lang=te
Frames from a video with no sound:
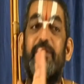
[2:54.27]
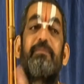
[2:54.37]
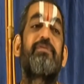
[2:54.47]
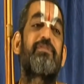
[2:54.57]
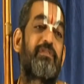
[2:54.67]

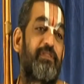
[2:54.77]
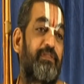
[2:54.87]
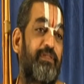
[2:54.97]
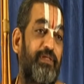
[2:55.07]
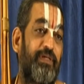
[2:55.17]
నడిపిస్తుంది
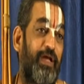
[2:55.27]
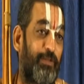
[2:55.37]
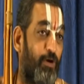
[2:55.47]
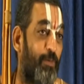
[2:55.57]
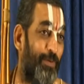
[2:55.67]

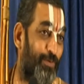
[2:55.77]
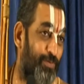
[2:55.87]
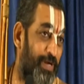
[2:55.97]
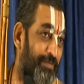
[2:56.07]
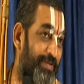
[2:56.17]
లోపల
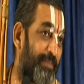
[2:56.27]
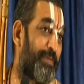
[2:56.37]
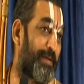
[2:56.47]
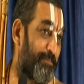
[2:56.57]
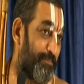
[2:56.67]
ఉండడం అనే
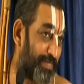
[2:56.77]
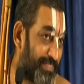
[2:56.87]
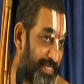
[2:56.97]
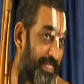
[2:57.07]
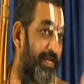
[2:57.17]

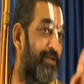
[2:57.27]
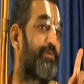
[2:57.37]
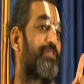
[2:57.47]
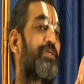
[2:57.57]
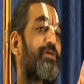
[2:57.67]
పర్పస్సే
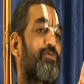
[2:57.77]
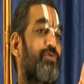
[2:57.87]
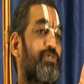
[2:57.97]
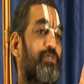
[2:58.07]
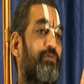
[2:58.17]
నడిపించడం
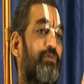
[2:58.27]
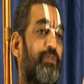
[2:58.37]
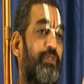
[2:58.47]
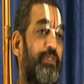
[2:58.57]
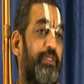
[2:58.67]
కోసం
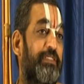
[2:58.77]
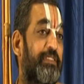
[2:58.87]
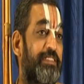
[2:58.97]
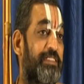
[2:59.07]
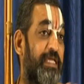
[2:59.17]

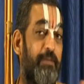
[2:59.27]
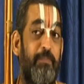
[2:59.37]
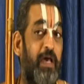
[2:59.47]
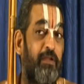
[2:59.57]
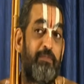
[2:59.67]
చేత
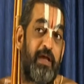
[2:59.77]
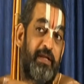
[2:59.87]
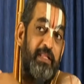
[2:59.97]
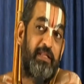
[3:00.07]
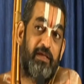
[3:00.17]
మనం
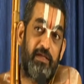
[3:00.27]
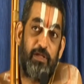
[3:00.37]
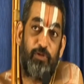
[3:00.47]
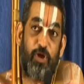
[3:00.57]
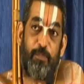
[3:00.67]
అక్కడ
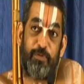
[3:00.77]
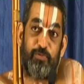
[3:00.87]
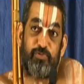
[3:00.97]
లోపల